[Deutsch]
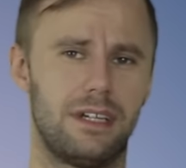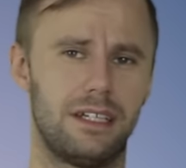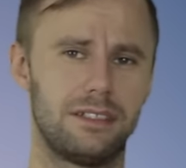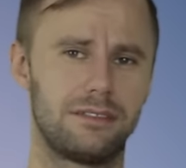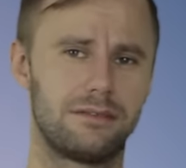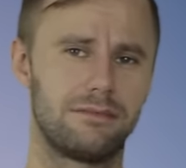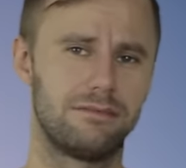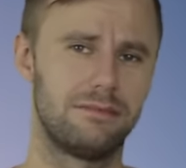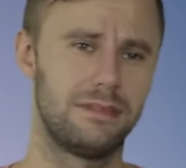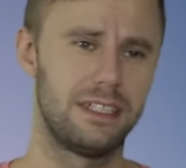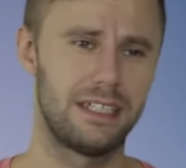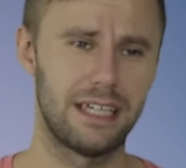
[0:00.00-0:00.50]

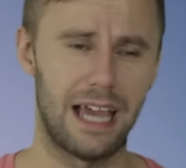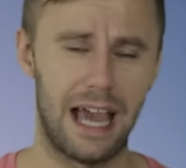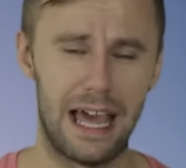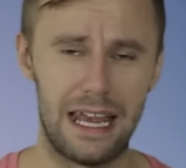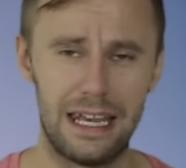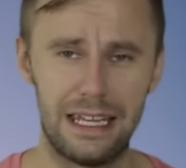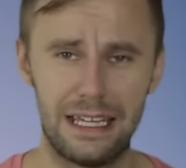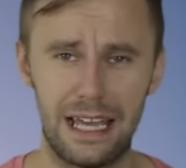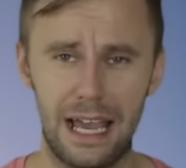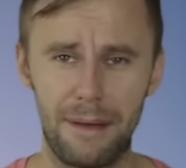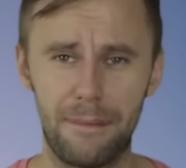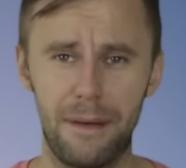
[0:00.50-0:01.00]
Also nicht
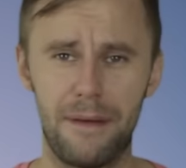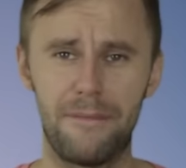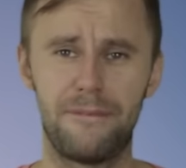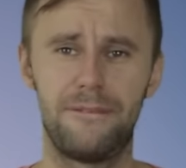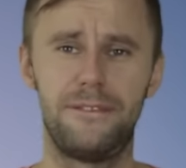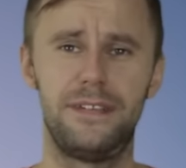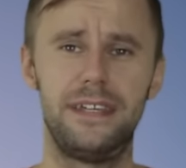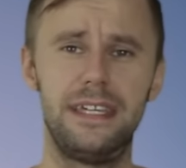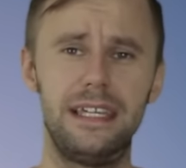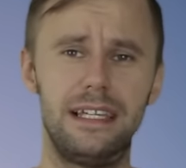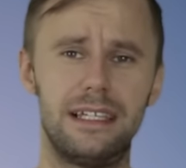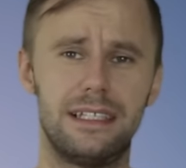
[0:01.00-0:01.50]
alle, aber
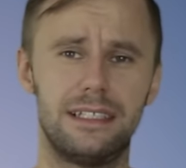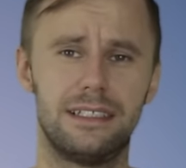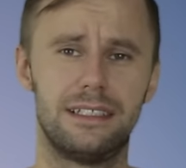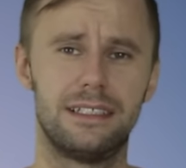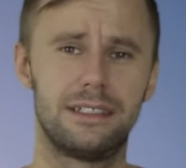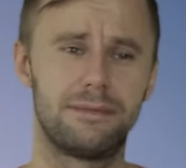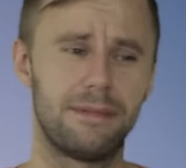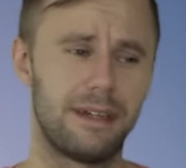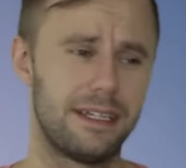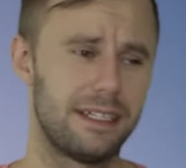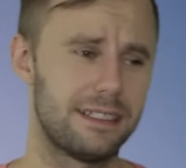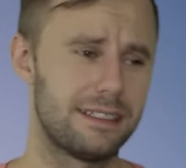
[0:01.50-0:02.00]
viele.
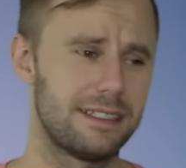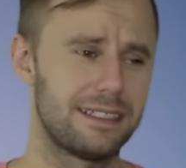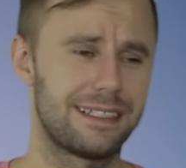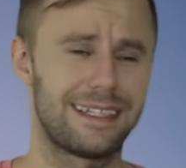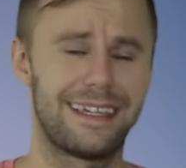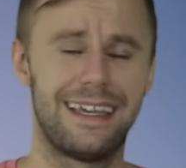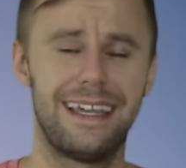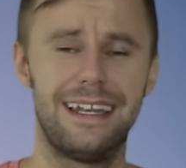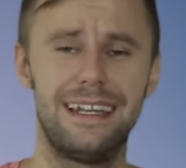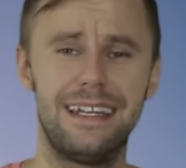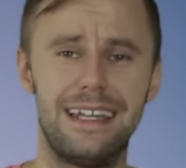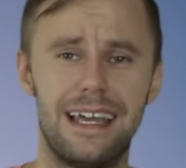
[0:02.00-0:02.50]
Ich meine, das sind
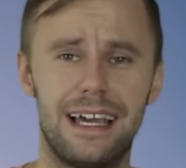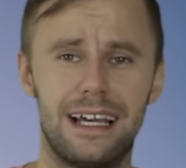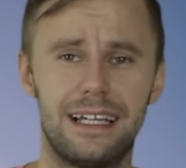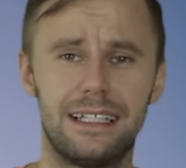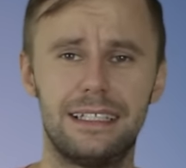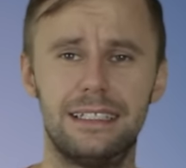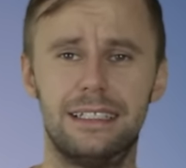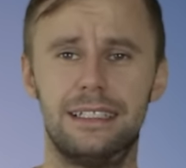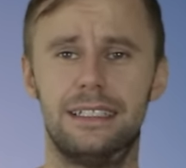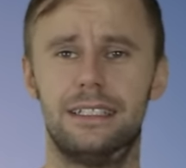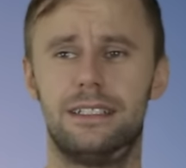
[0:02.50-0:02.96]
Kinder.